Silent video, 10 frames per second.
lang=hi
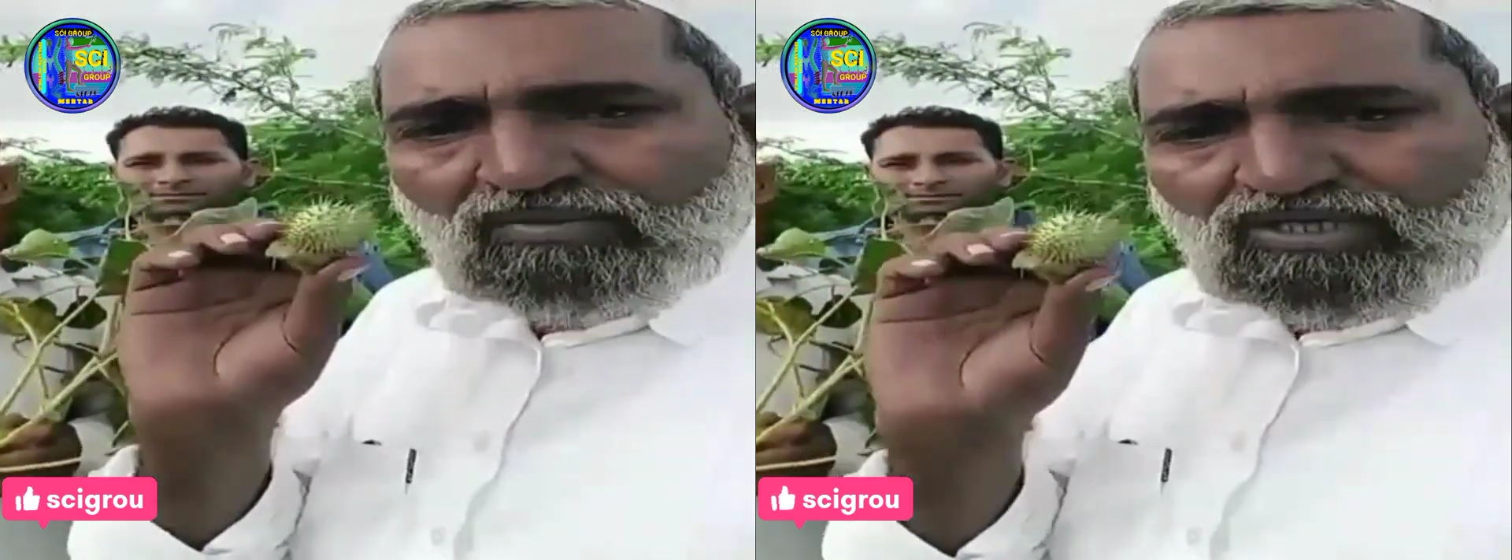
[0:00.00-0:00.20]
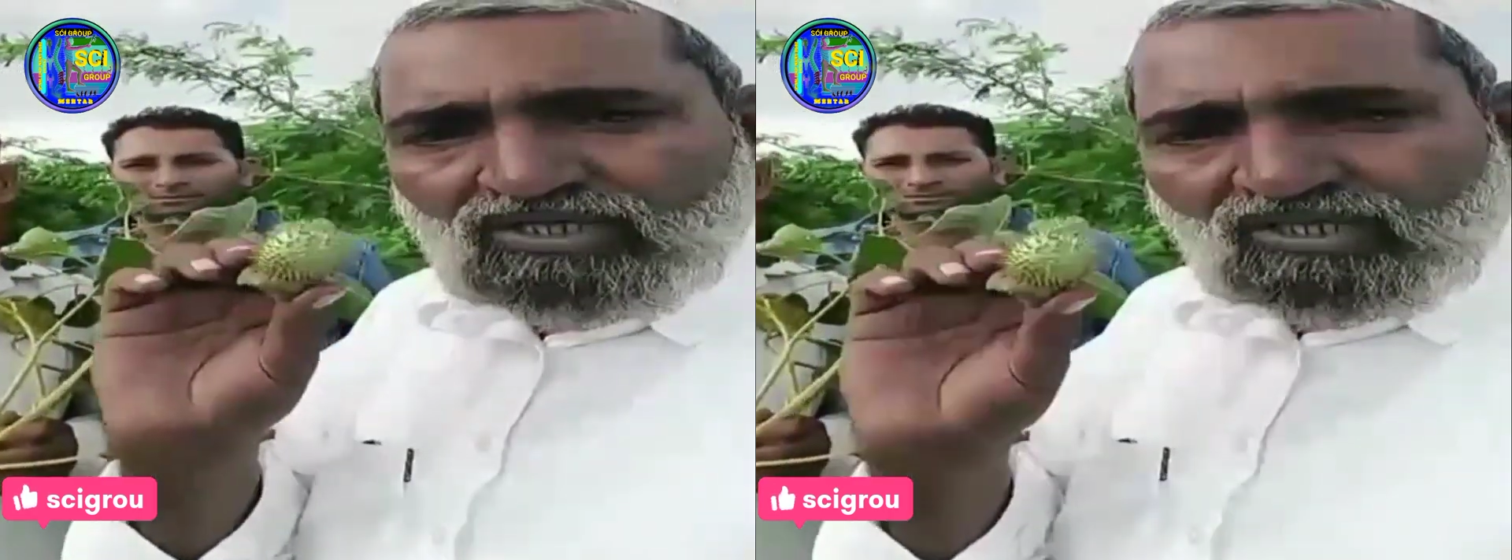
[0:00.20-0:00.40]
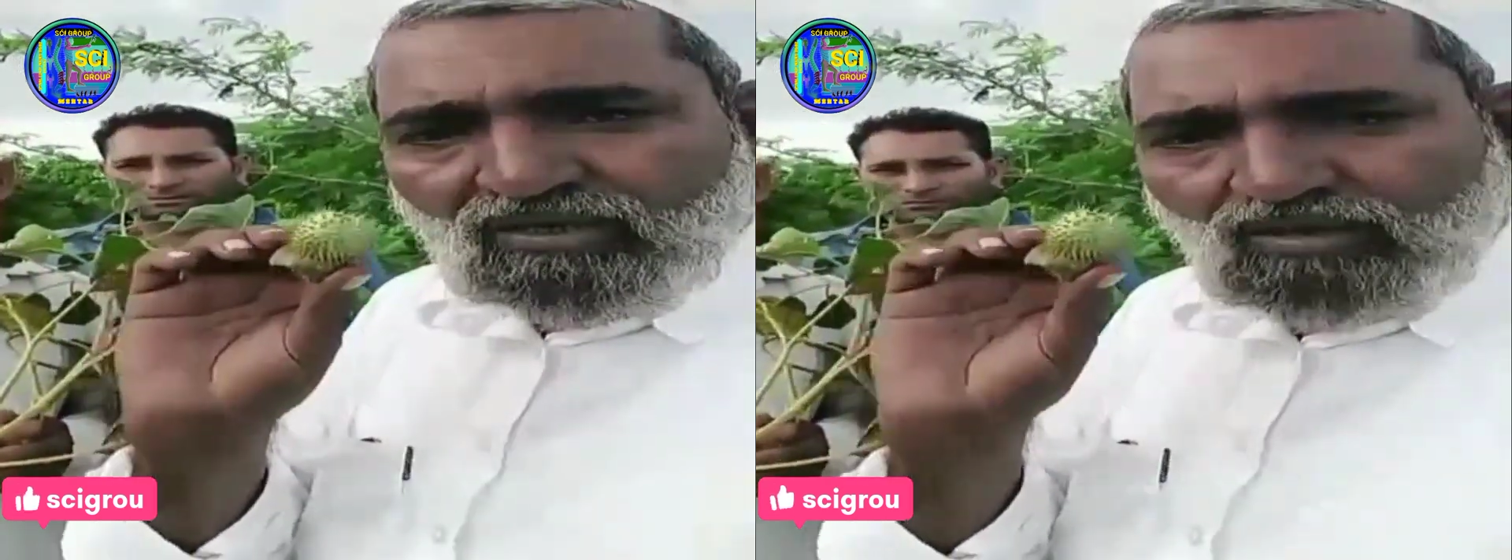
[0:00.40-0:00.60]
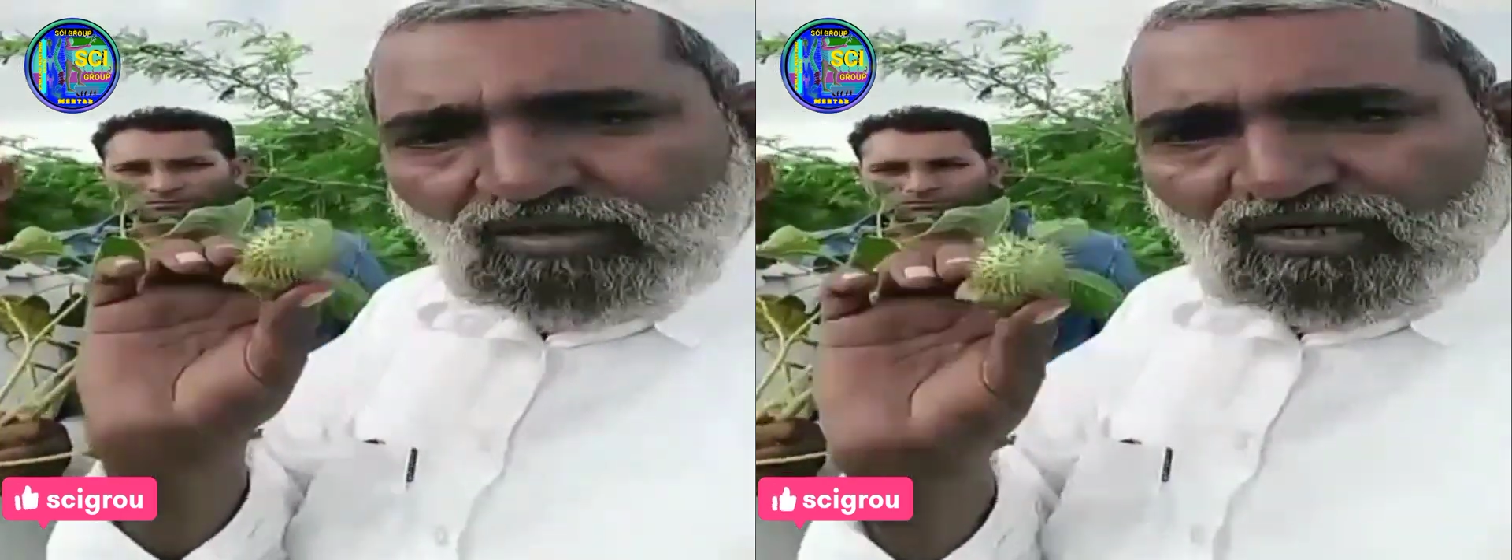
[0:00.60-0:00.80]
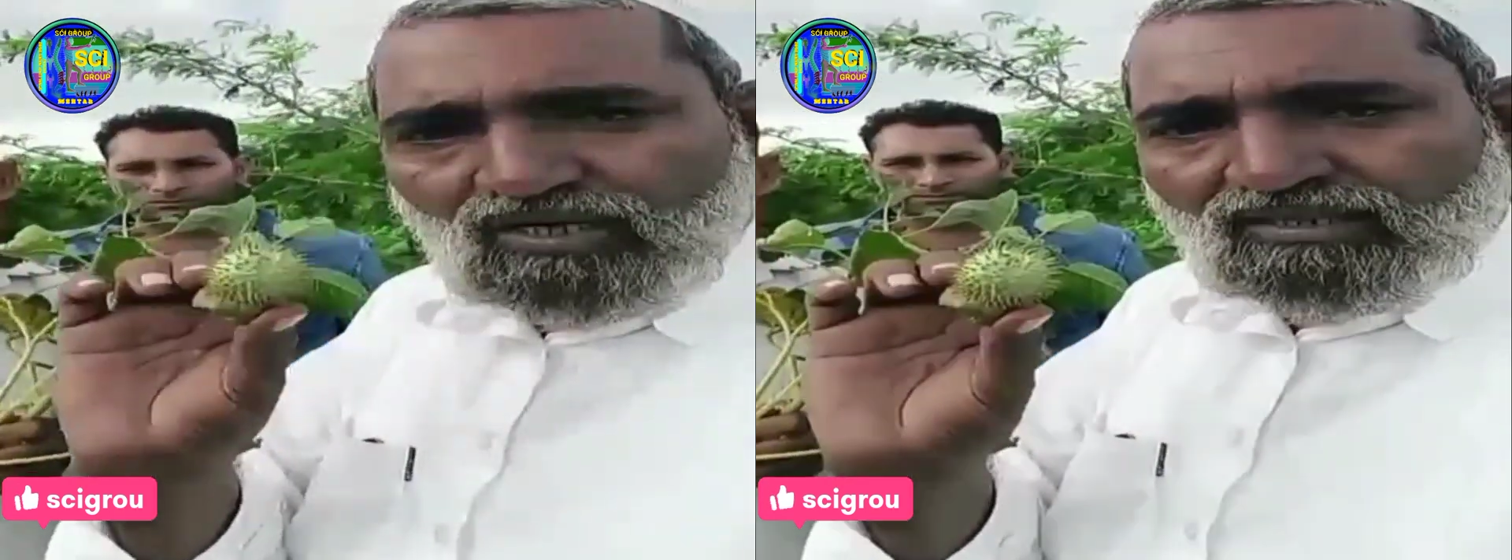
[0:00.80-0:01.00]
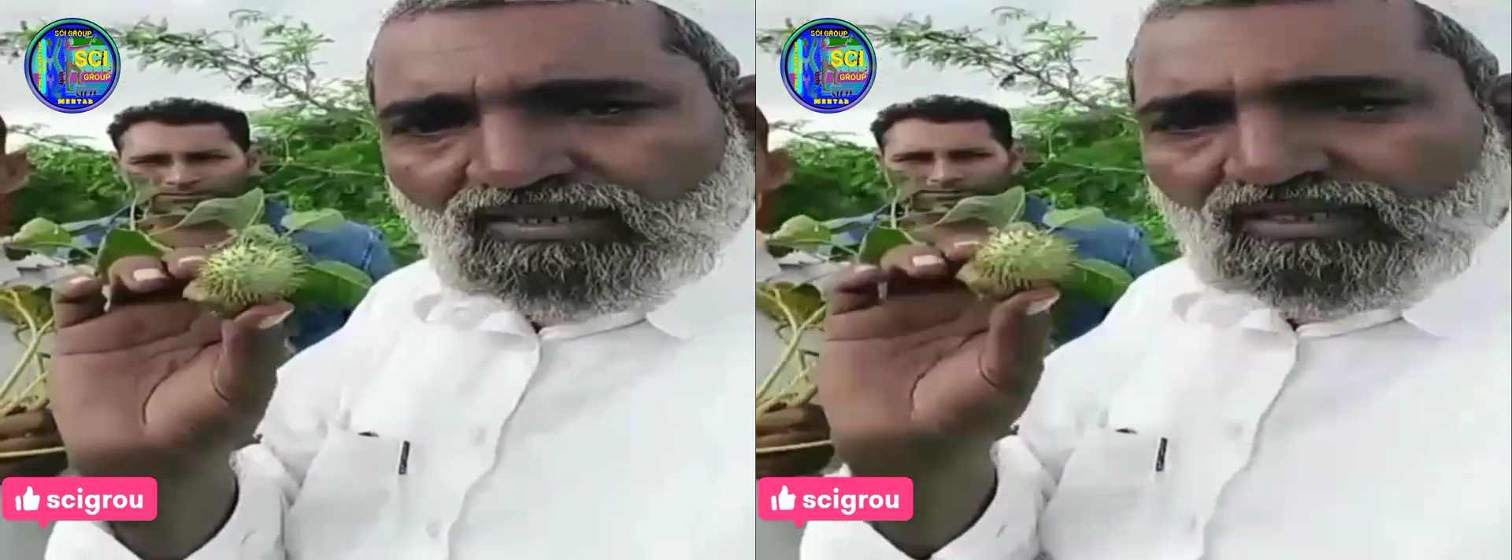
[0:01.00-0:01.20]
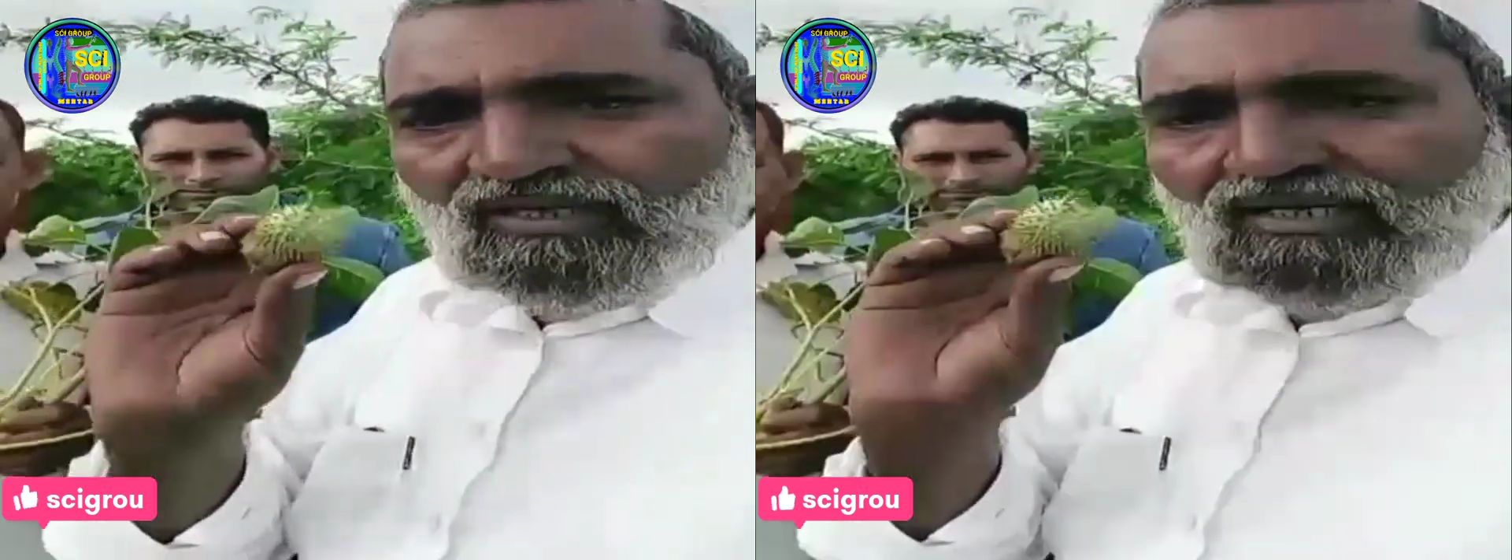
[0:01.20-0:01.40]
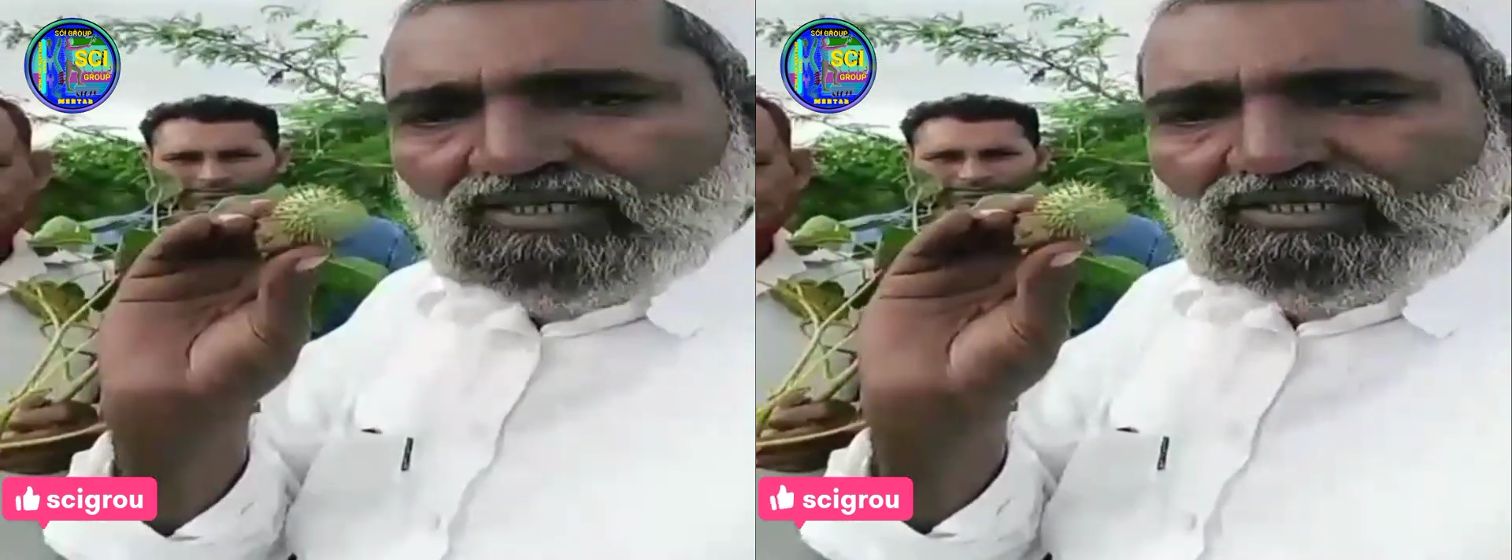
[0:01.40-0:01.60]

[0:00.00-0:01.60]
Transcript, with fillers: मस्टर्ड ऑयल के अंदर यानी